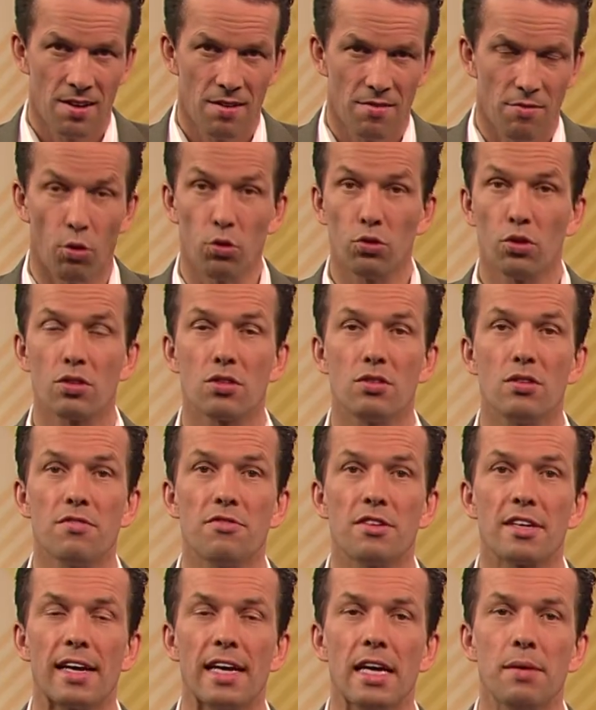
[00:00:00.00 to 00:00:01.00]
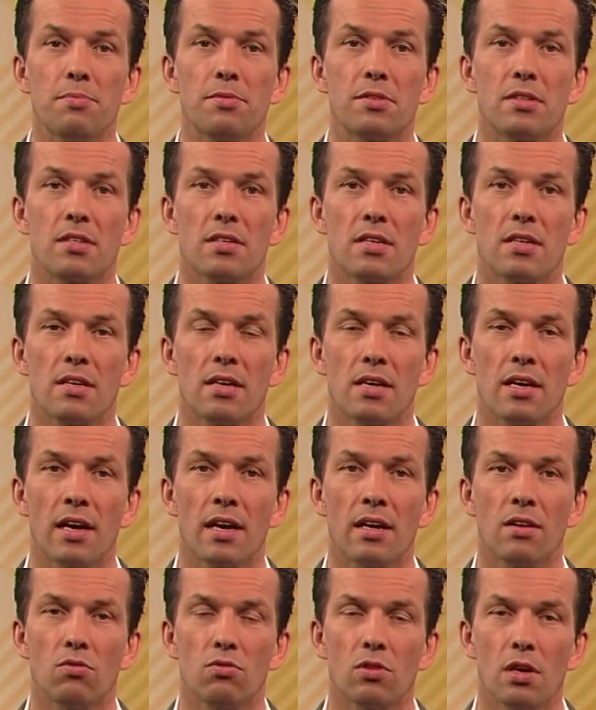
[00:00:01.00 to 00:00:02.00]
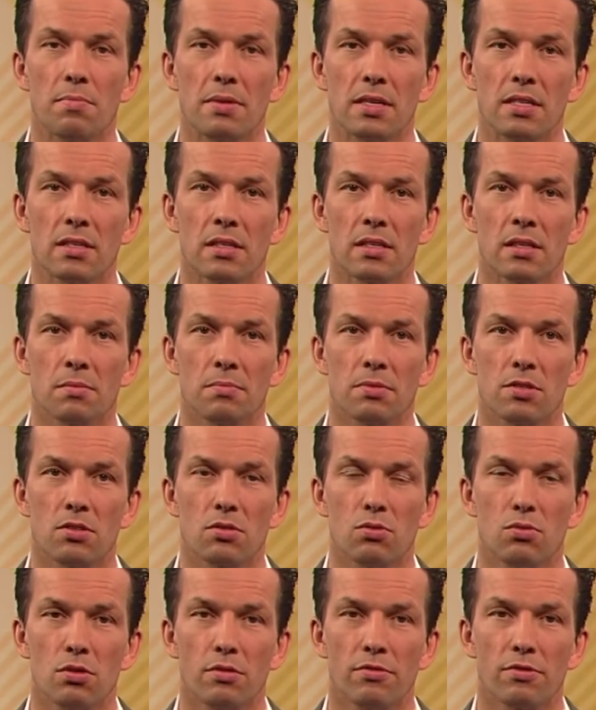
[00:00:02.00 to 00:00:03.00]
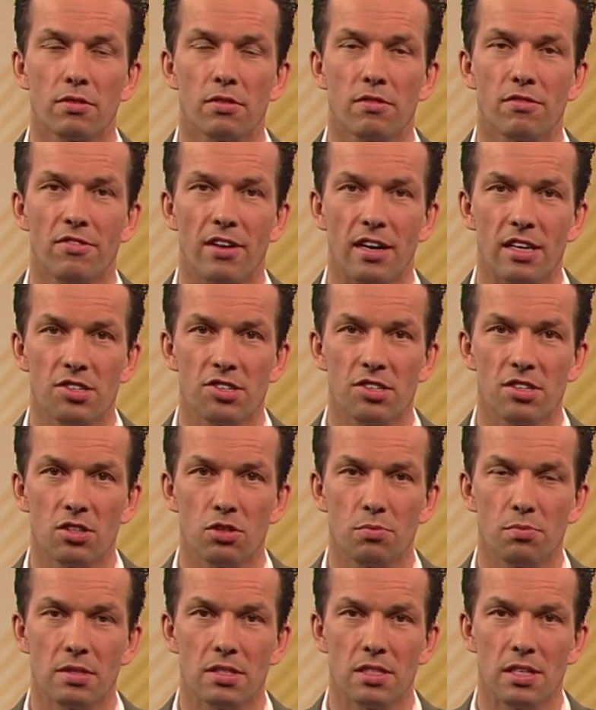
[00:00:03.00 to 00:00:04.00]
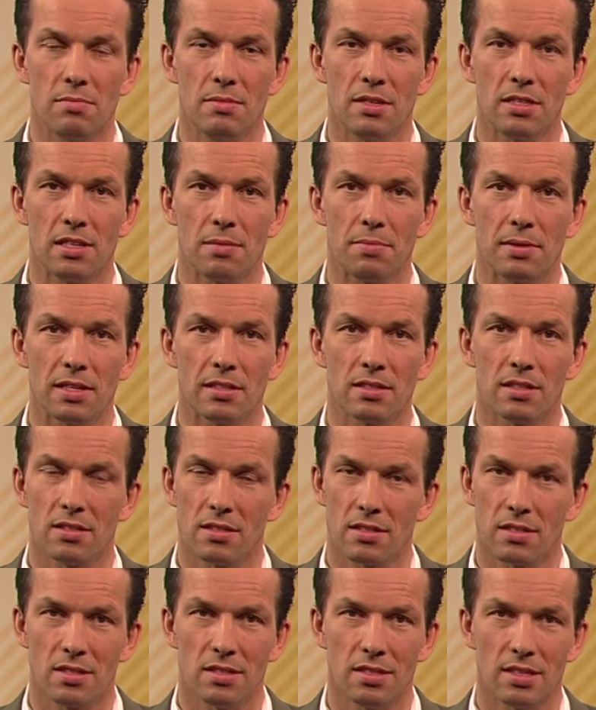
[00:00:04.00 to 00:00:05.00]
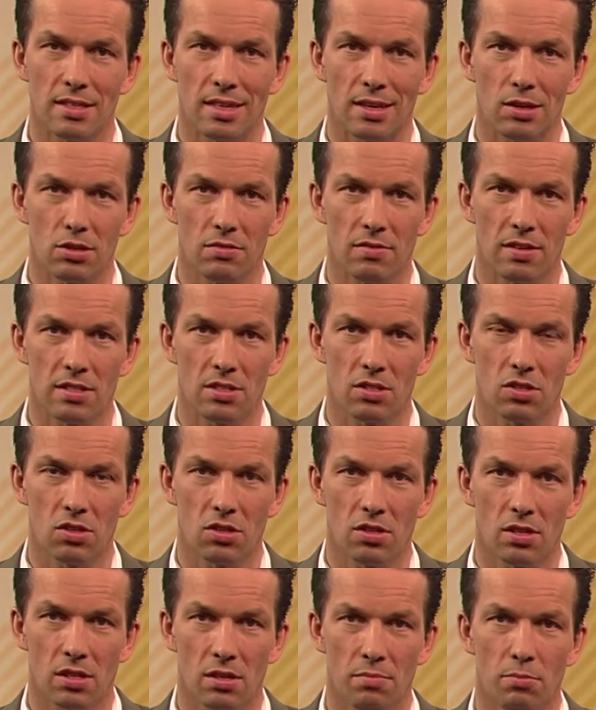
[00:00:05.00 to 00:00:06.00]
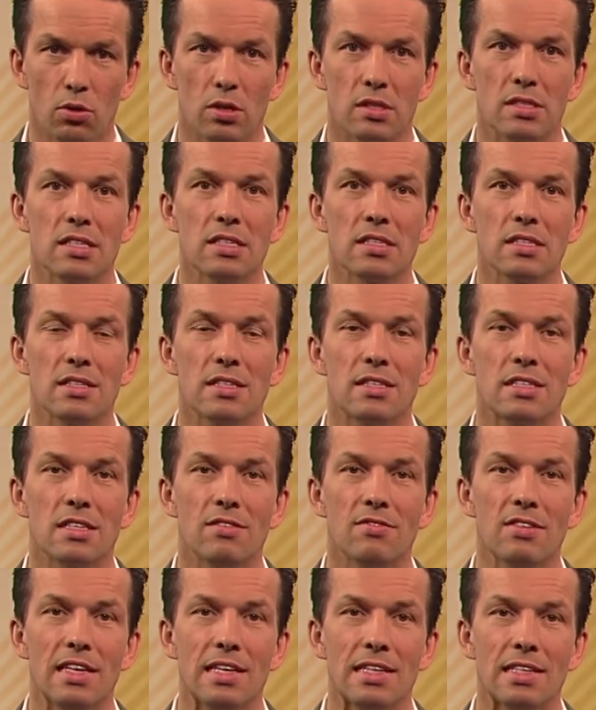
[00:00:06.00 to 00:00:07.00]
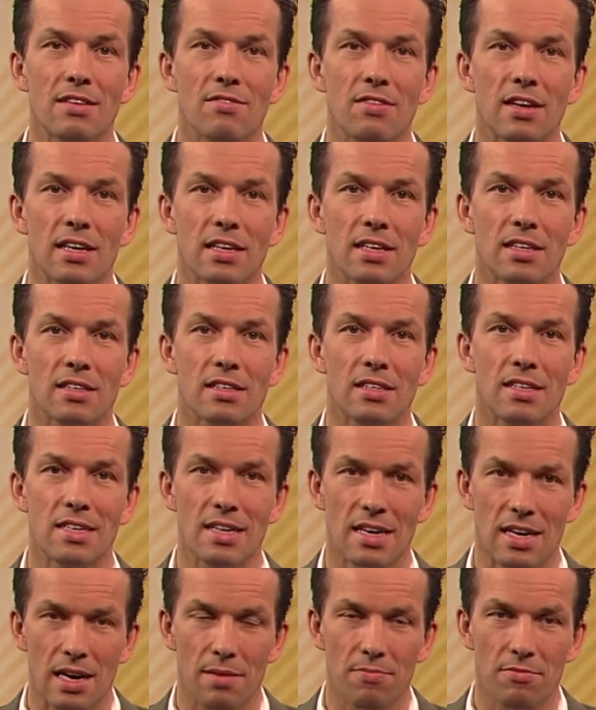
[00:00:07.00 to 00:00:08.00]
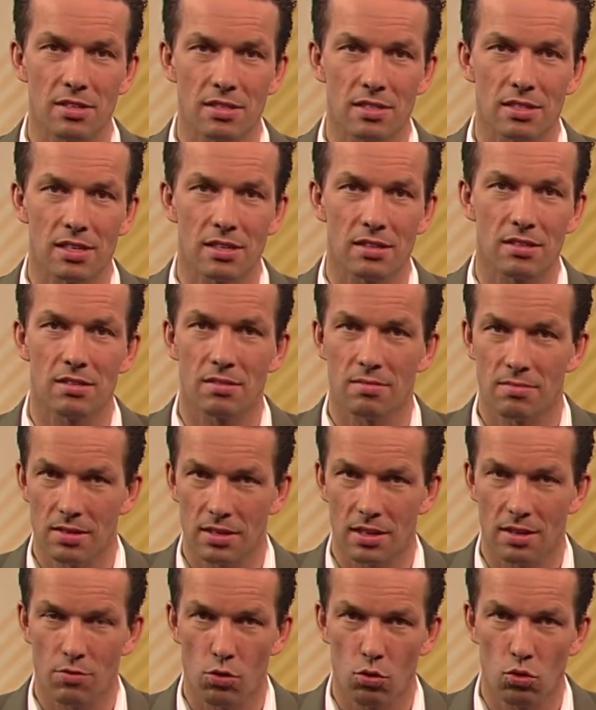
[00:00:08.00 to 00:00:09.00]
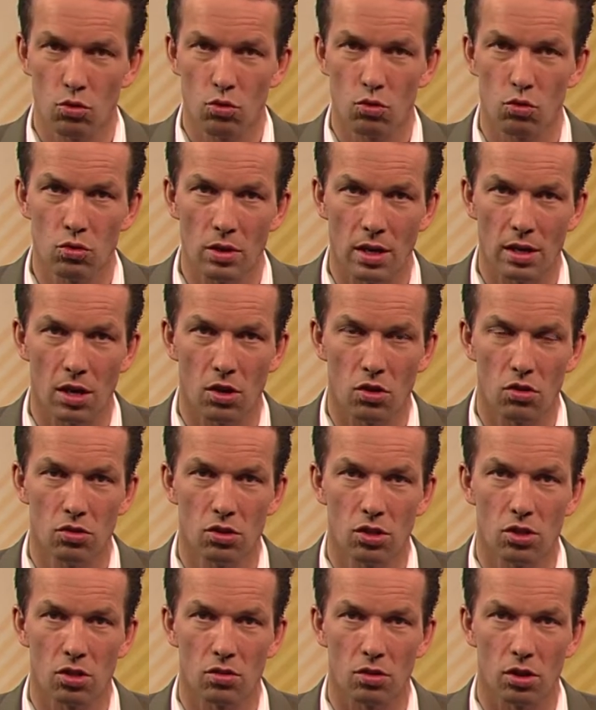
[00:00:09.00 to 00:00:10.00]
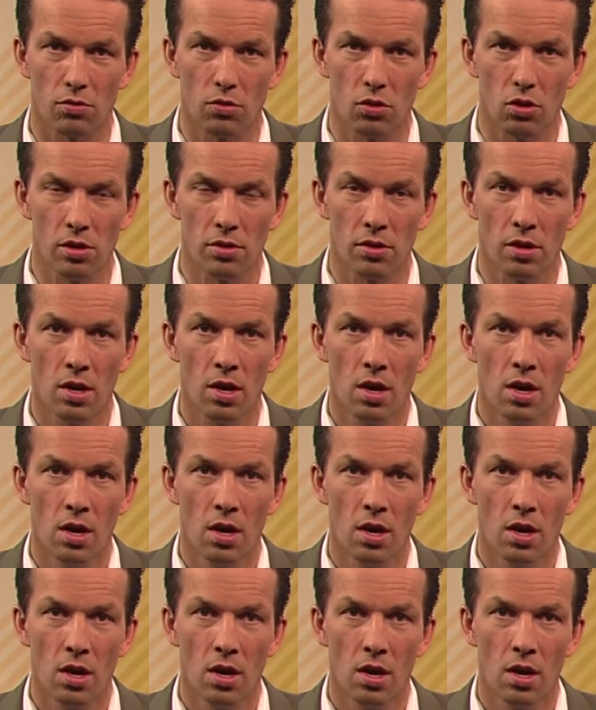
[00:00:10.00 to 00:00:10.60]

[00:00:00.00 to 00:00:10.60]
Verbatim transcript: Wohnungstür verklebt, ein ungebetener Besuch von falschen UPC-Mitarbeitern, die sich nicht ausweisen können, Polizisten in Zivil, die während ihrer Abwesenheit ihre Wohnung unangekündigt durchwühlen